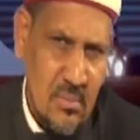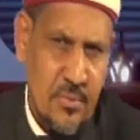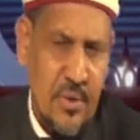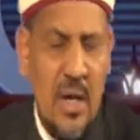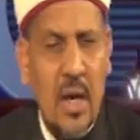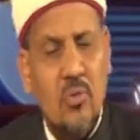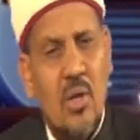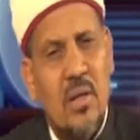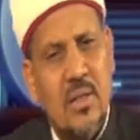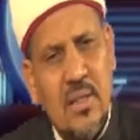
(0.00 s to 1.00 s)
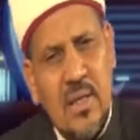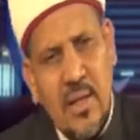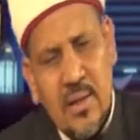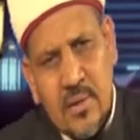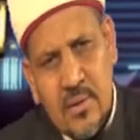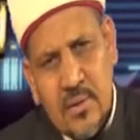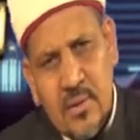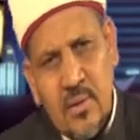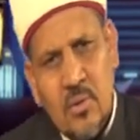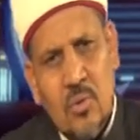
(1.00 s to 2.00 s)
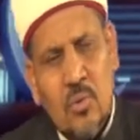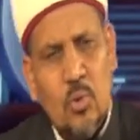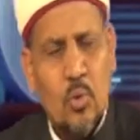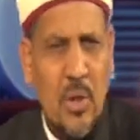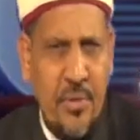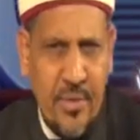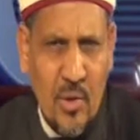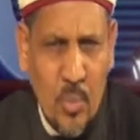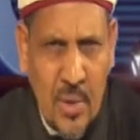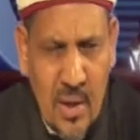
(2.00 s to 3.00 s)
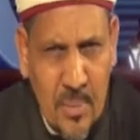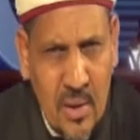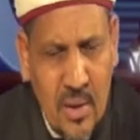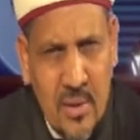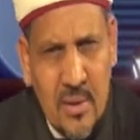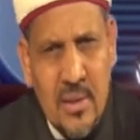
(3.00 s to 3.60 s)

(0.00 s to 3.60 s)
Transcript: فأعطانيها كنت أفرح بها مرة